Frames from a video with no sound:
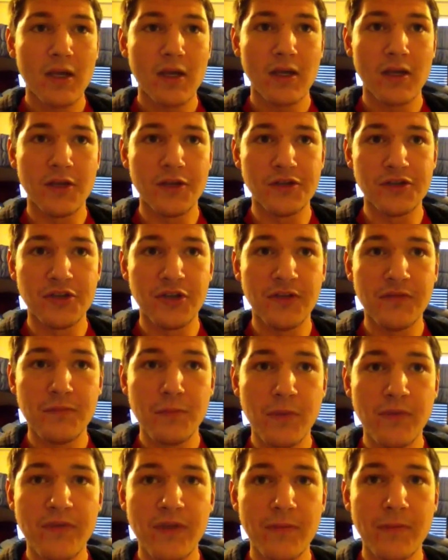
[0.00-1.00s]
je ne
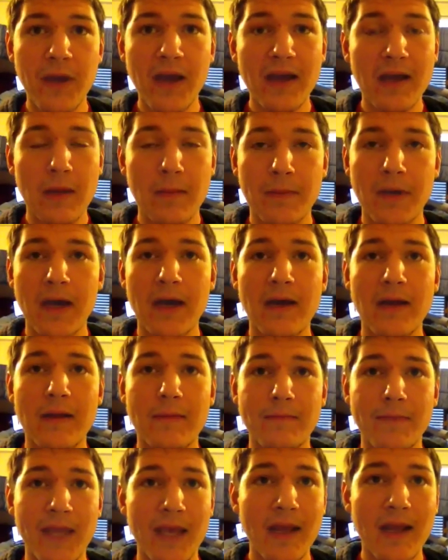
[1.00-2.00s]
pouvais pas comprendre
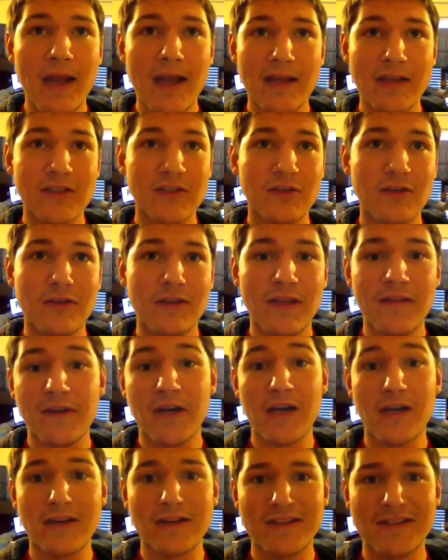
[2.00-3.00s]
bien l'accent de
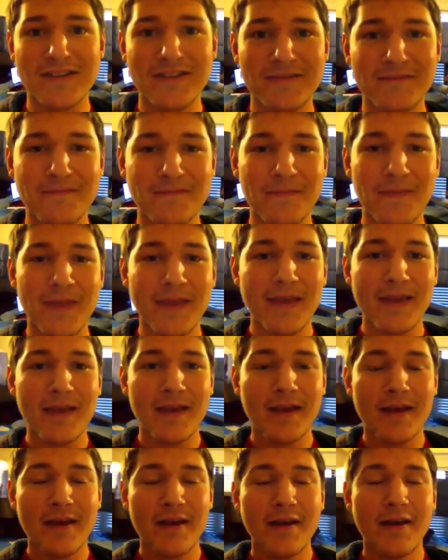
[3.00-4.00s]
France.
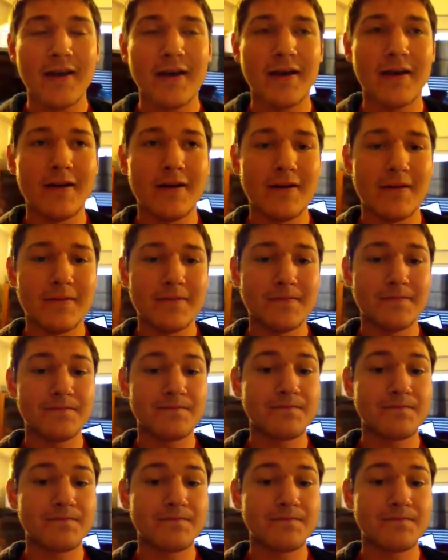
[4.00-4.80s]
Euh,